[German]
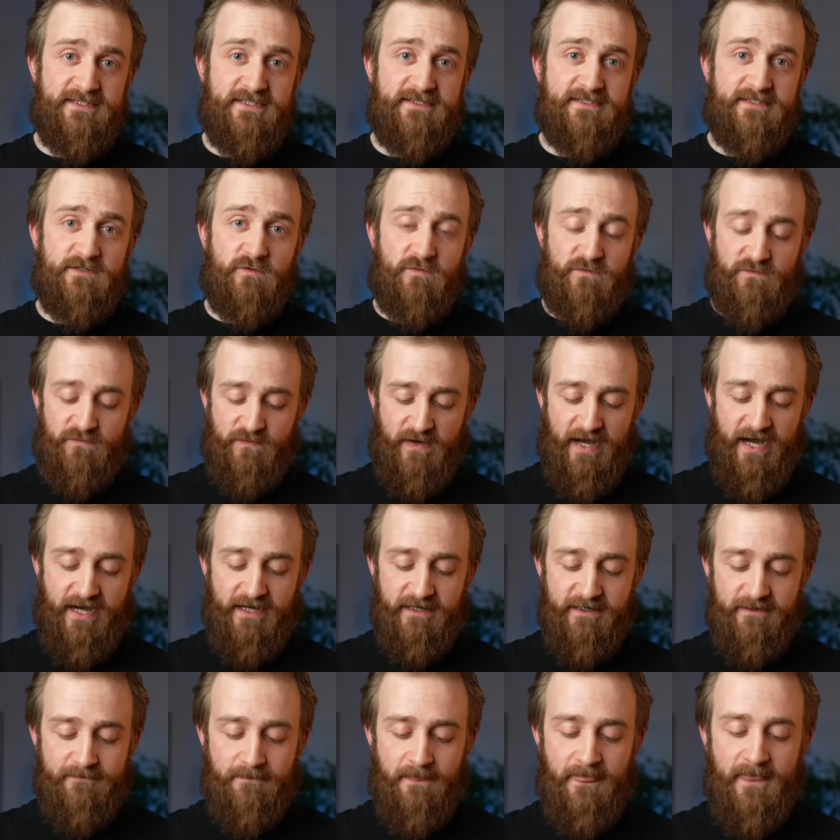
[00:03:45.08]
sitze und
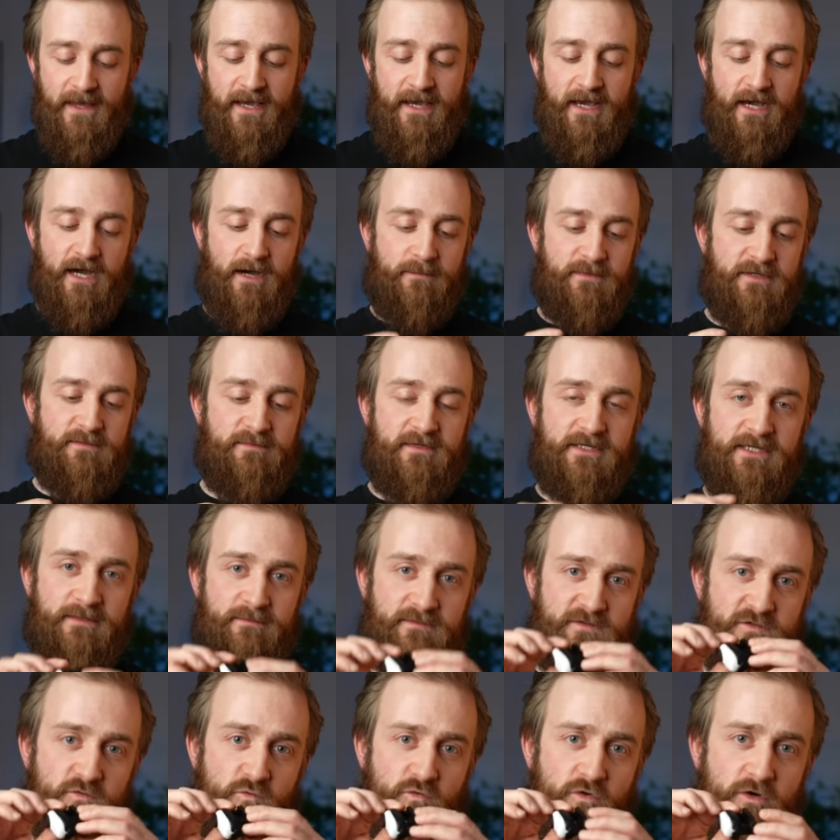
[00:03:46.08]
fahre, habe ich mit dem
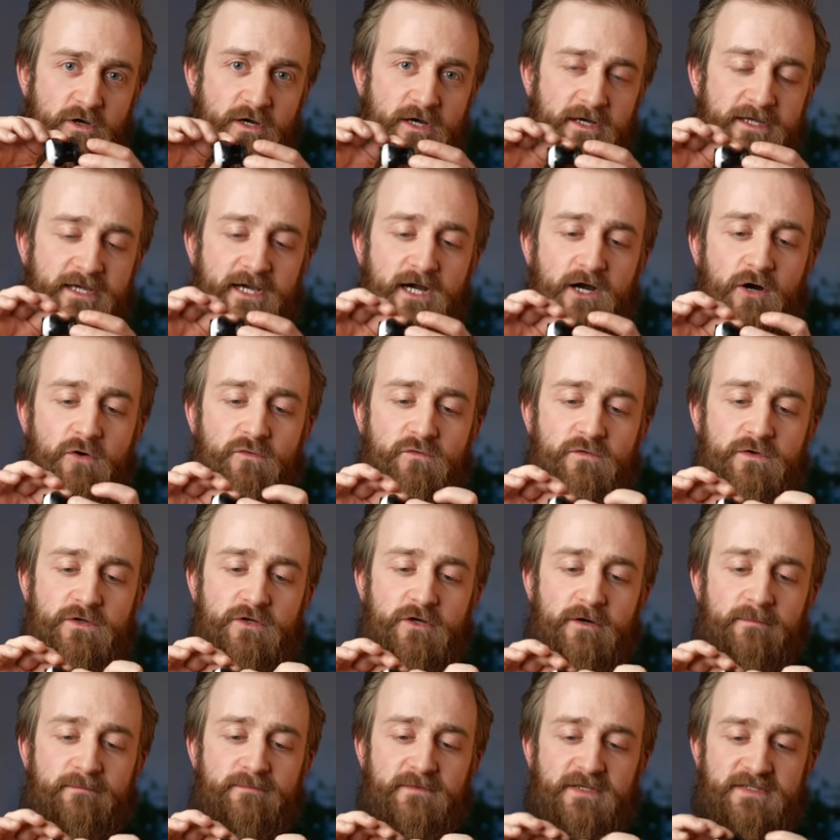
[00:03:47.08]
Zugehör hier
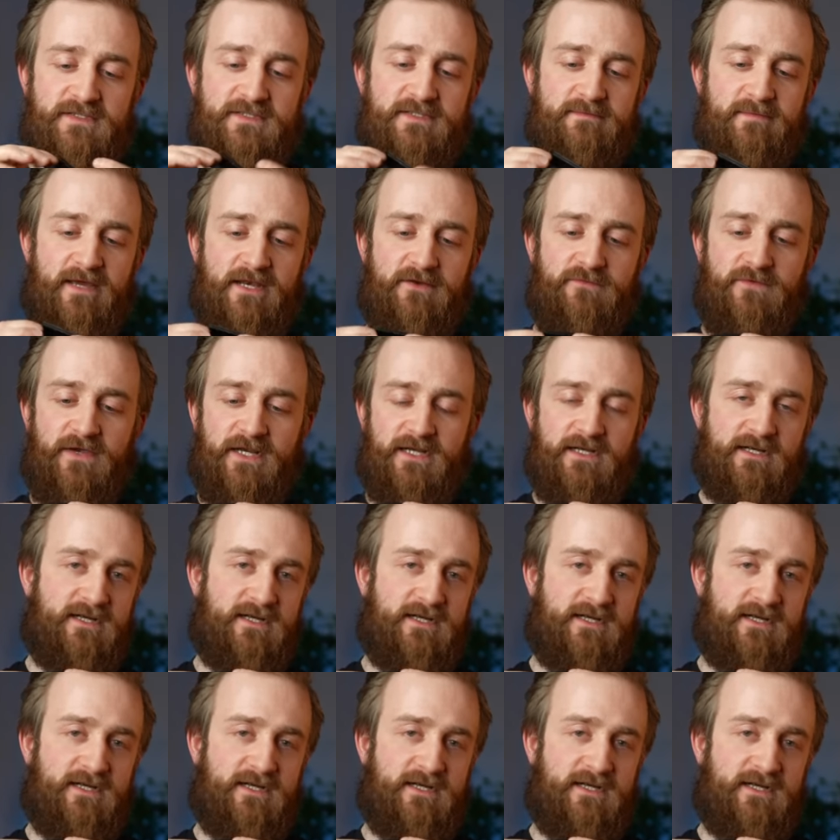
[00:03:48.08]
aufgenommen. Das ist im Endeffekt